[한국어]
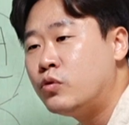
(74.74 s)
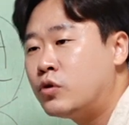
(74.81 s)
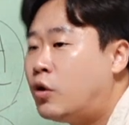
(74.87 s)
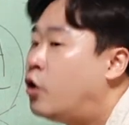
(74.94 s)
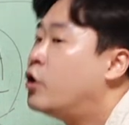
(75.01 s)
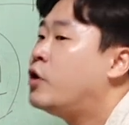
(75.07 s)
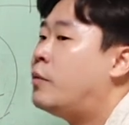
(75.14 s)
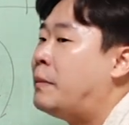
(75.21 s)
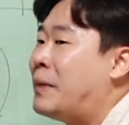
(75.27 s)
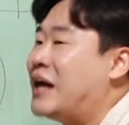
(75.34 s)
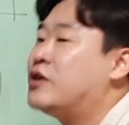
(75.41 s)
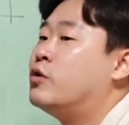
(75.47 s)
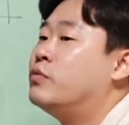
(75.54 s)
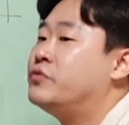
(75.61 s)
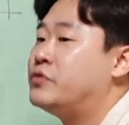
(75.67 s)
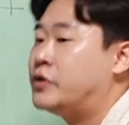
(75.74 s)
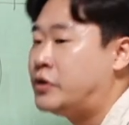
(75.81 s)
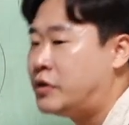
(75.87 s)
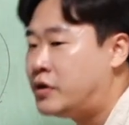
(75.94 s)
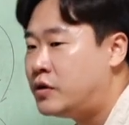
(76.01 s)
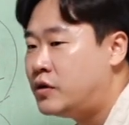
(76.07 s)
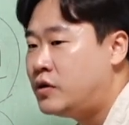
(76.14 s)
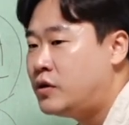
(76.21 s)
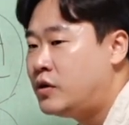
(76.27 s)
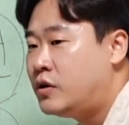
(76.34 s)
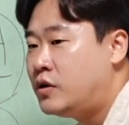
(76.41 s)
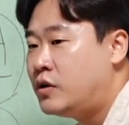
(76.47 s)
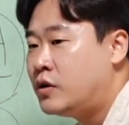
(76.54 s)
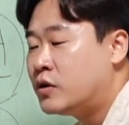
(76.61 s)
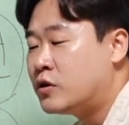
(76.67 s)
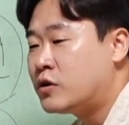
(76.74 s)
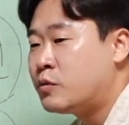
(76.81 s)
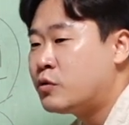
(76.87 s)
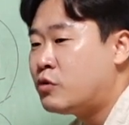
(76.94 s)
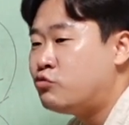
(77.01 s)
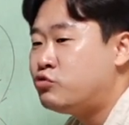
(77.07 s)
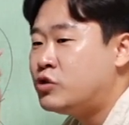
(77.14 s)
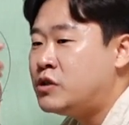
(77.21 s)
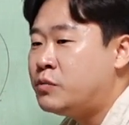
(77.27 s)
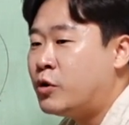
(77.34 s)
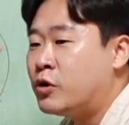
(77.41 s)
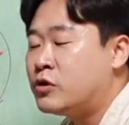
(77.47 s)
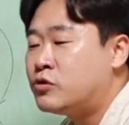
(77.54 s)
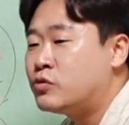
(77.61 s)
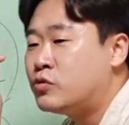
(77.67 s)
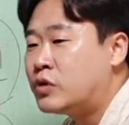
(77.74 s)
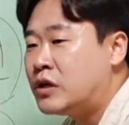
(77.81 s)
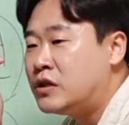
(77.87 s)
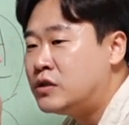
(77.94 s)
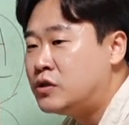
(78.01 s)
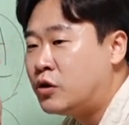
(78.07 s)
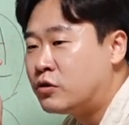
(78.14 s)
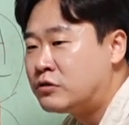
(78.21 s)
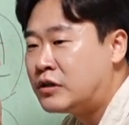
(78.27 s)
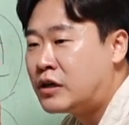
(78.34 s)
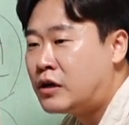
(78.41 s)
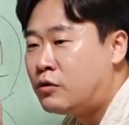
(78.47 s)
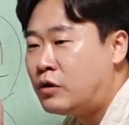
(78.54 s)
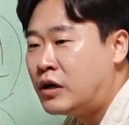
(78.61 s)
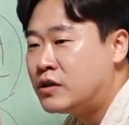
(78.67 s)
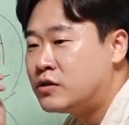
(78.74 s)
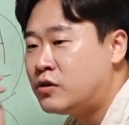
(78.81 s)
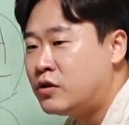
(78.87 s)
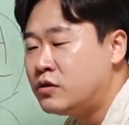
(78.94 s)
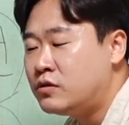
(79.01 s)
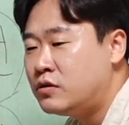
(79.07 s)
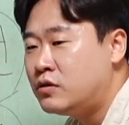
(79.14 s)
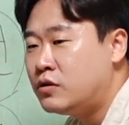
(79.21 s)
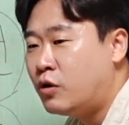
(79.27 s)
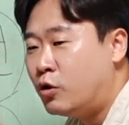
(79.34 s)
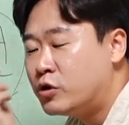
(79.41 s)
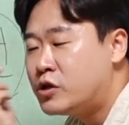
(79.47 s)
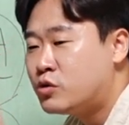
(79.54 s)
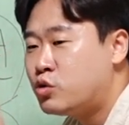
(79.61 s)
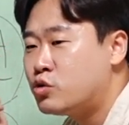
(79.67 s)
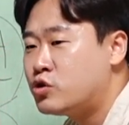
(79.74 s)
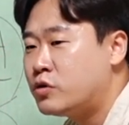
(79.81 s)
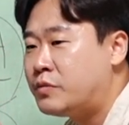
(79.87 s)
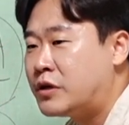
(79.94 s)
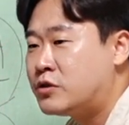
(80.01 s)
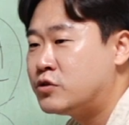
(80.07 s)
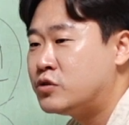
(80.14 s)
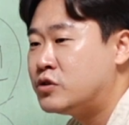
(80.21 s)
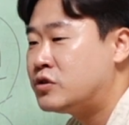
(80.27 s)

건 거의 많이 없어요. 그러다 보니까 우리 머릿속에 있는 역사라고 하는 건 어디에 초점이 맞춰져